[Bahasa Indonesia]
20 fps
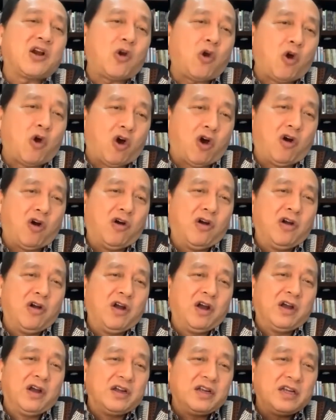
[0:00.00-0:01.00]
roh
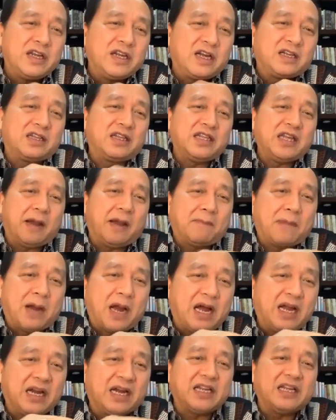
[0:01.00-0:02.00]
yang tiap
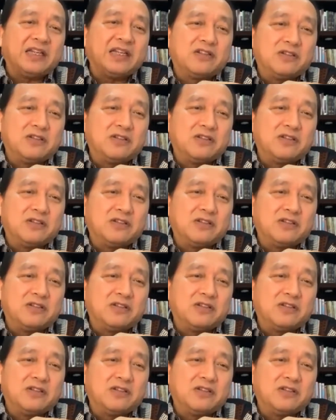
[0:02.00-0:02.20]
hari